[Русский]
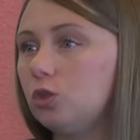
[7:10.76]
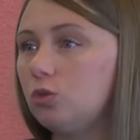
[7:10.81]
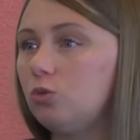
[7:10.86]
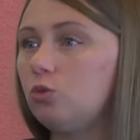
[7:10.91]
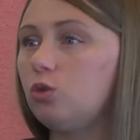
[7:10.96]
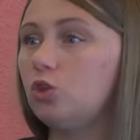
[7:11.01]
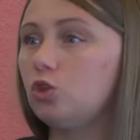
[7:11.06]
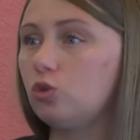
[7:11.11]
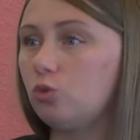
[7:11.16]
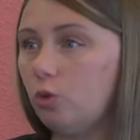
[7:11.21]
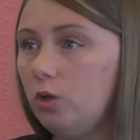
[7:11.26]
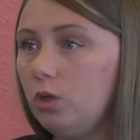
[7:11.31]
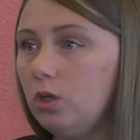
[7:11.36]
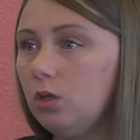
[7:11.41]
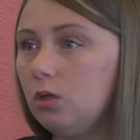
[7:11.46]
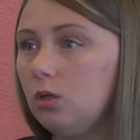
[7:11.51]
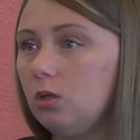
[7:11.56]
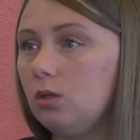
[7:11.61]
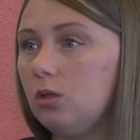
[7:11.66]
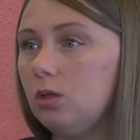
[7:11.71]
которые
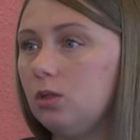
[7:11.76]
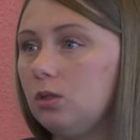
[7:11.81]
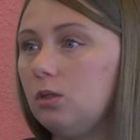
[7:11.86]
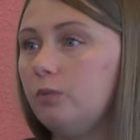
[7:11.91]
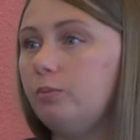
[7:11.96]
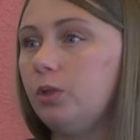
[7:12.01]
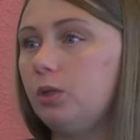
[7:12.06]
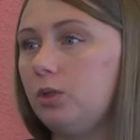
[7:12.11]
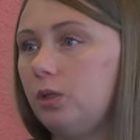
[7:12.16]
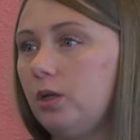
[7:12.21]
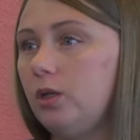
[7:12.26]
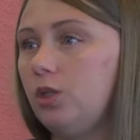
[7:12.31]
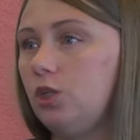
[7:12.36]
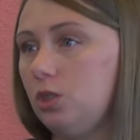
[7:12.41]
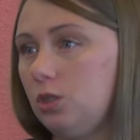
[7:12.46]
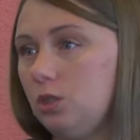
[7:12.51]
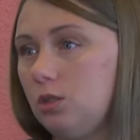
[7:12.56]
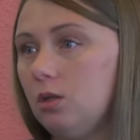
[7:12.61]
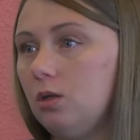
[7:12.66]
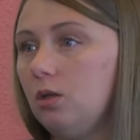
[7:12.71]
школьники, это полтора
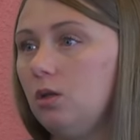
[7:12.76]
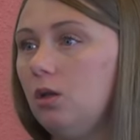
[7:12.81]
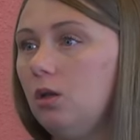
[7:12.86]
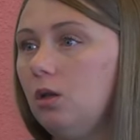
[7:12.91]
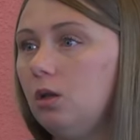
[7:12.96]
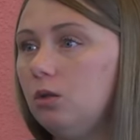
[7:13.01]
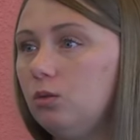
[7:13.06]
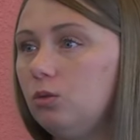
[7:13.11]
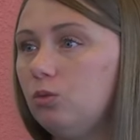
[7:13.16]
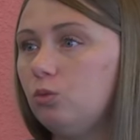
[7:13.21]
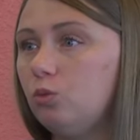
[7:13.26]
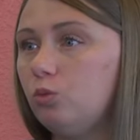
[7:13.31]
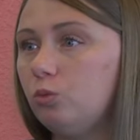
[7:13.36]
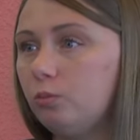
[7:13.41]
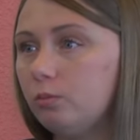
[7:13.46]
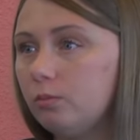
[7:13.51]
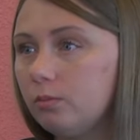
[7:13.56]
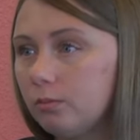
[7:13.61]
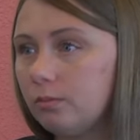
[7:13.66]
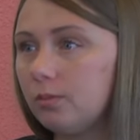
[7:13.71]
часа.
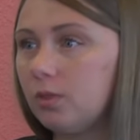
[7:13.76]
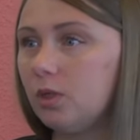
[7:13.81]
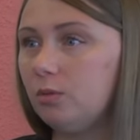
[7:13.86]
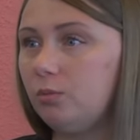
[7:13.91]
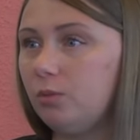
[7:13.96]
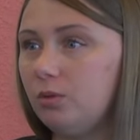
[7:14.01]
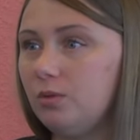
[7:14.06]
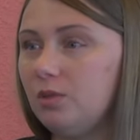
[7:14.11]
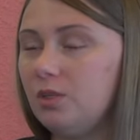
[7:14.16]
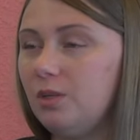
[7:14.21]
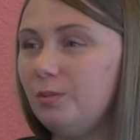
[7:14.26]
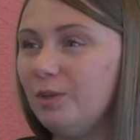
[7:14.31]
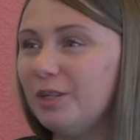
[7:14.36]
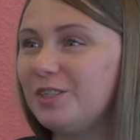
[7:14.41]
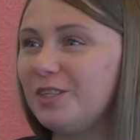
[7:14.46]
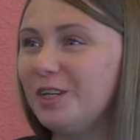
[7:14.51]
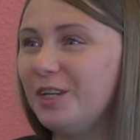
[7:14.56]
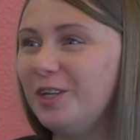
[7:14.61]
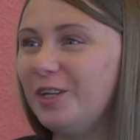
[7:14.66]
Ну, как бы заниматься